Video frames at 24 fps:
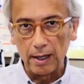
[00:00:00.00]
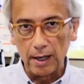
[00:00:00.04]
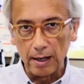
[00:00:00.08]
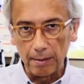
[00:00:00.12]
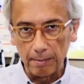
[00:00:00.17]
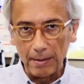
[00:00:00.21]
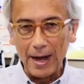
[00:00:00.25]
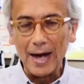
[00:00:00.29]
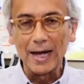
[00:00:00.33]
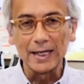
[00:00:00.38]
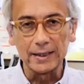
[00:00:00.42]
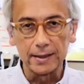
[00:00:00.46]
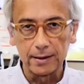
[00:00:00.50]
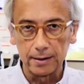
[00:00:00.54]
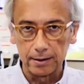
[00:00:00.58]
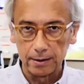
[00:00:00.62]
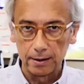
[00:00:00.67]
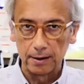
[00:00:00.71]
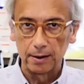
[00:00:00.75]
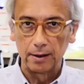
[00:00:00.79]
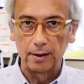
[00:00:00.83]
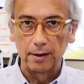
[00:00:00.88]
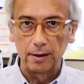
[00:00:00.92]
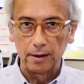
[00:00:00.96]
a más
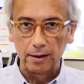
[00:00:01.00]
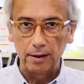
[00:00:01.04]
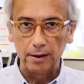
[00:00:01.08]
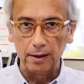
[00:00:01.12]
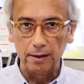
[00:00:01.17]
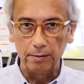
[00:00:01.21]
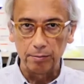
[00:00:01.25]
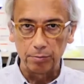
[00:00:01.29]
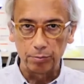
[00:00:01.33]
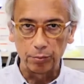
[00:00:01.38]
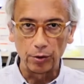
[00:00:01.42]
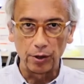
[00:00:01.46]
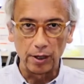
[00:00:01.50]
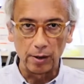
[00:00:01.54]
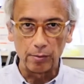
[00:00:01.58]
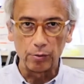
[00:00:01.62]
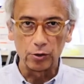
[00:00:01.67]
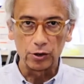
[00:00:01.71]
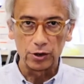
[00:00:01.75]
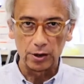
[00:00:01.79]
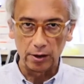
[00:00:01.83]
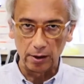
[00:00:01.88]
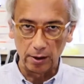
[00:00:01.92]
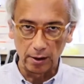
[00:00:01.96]
y
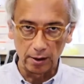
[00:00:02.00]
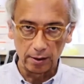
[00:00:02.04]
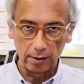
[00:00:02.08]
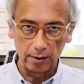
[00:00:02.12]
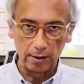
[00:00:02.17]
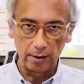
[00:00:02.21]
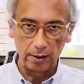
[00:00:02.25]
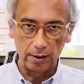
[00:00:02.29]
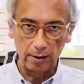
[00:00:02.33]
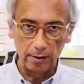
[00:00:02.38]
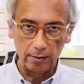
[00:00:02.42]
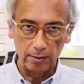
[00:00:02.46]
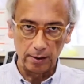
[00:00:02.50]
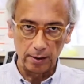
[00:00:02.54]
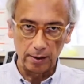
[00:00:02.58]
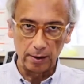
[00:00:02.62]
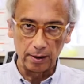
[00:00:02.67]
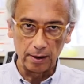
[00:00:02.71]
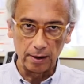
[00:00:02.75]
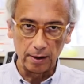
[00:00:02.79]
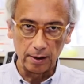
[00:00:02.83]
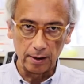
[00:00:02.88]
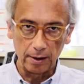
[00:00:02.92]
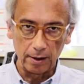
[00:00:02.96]
podamos ir
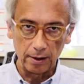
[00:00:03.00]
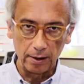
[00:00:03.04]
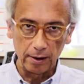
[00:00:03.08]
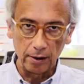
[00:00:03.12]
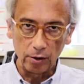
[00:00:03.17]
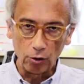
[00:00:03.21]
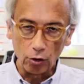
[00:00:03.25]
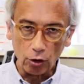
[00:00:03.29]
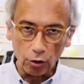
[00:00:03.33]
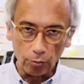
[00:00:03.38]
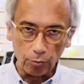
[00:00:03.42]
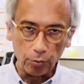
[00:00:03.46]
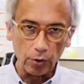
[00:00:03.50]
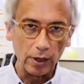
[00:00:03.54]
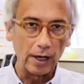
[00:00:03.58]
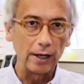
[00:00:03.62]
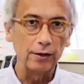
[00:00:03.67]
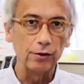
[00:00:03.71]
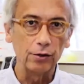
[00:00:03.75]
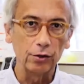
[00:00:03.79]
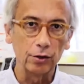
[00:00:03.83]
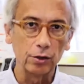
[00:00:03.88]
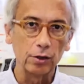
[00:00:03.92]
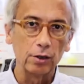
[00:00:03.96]
eh,
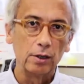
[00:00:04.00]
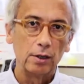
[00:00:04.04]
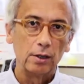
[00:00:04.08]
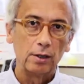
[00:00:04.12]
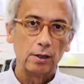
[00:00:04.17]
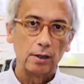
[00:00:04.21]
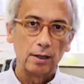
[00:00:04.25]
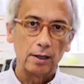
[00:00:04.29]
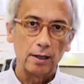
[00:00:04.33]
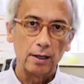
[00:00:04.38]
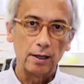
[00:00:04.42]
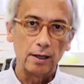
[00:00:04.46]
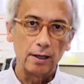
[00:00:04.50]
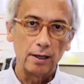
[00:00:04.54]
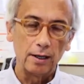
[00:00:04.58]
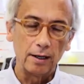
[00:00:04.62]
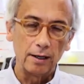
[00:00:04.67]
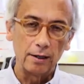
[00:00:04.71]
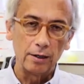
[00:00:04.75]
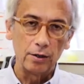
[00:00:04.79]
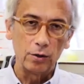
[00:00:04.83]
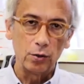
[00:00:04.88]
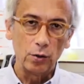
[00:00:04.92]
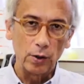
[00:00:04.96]
incorporando
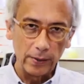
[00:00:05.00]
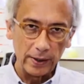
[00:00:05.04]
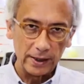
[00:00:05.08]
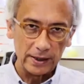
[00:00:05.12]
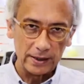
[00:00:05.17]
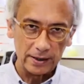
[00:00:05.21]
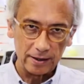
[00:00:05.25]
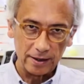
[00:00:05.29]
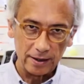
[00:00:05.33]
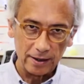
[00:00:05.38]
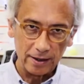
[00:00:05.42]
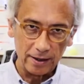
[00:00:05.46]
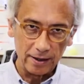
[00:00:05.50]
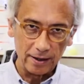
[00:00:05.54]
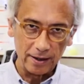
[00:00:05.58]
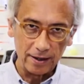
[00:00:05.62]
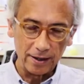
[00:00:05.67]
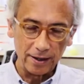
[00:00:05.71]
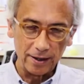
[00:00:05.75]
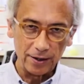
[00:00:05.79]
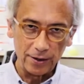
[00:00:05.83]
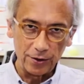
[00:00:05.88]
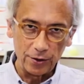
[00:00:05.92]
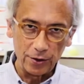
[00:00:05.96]
Ah,
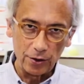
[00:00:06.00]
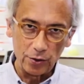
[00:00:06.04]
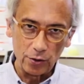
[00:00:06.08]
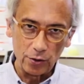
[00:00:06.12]
ah,